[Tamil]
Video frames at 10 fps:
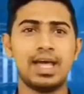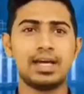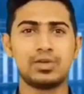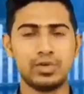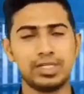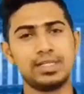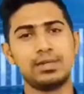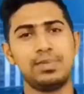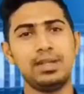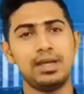நாங்கள் கொடுக்கின்ற
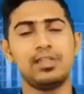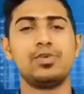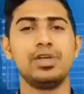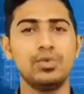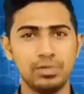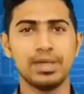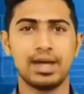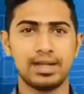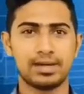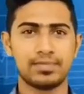பேர் அதனுடைய
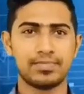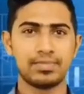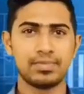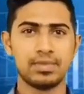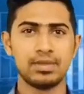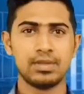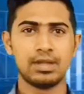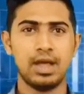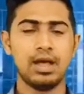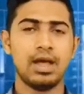உரிமையாளர்
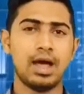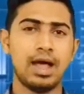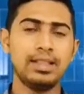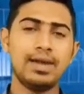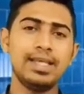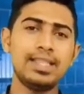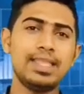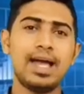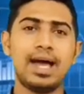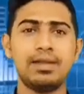அந்த
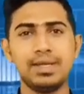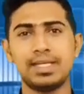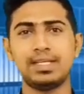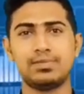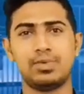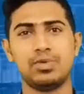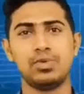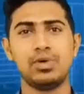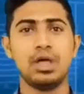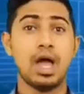வணிகத்தை ஆரம்பிக்கின்ற
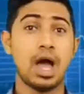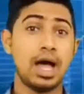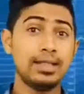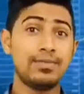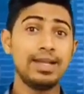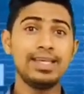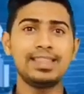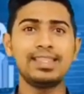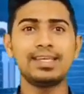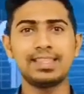பொழுது அந்த
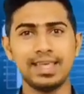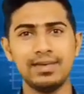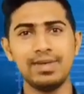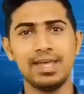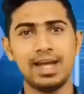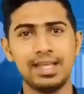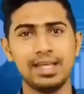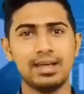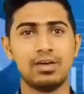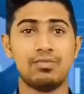வணிகத்துக்கு தேவையான
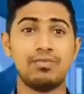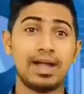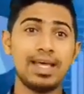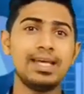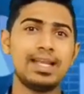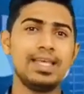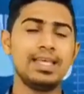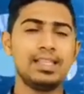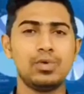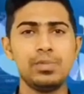வளங்களை
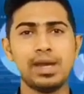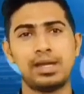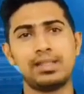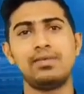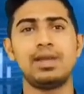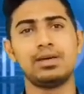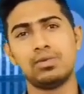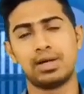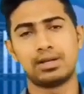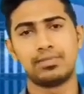இந்த உரிமையாளர் தான் வழங்கும்